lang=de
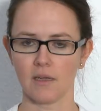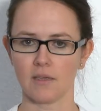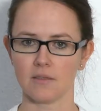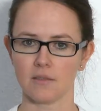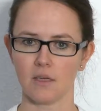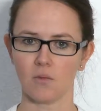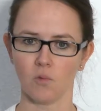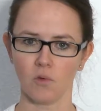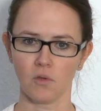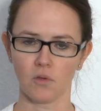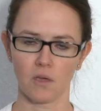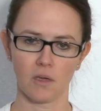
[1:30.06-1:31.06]
halten Sie den
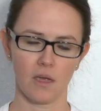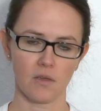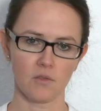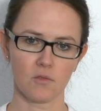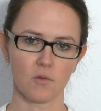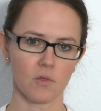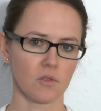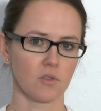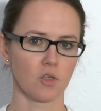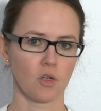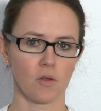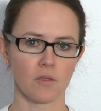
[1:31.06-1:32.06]
Mund noch ganz kurz
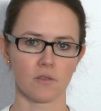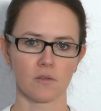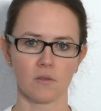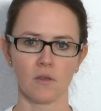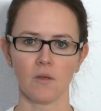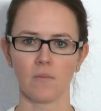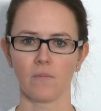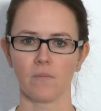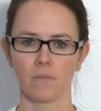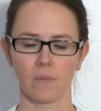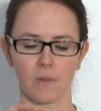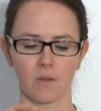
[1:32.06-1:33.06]
geschlossen
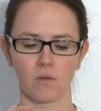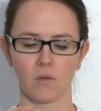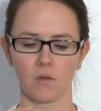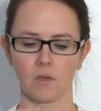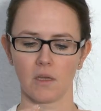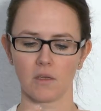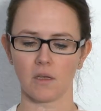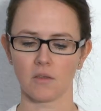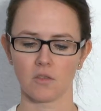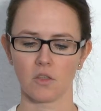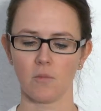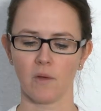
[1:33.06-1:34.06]
und können dann
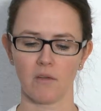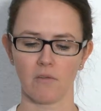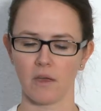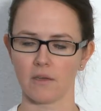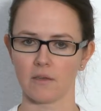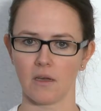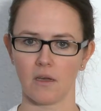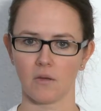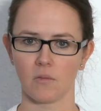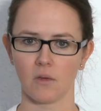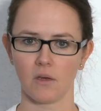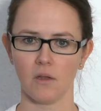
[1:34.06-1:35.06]
ganz normal
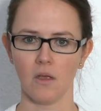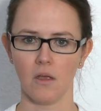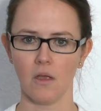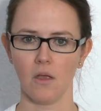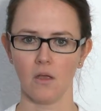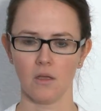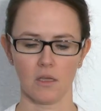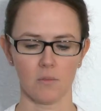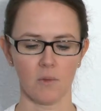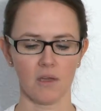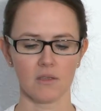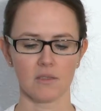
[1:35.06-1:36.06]
weiteratmen. Ich
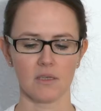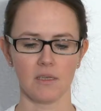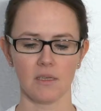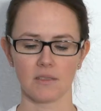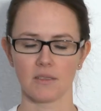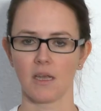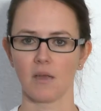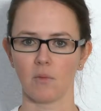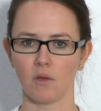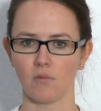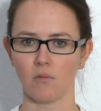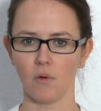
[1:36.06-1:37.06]
mache es Ihnen jetzt
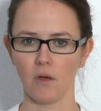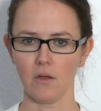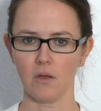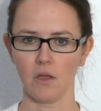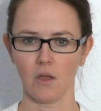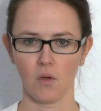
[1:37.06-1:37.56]
einmal vor.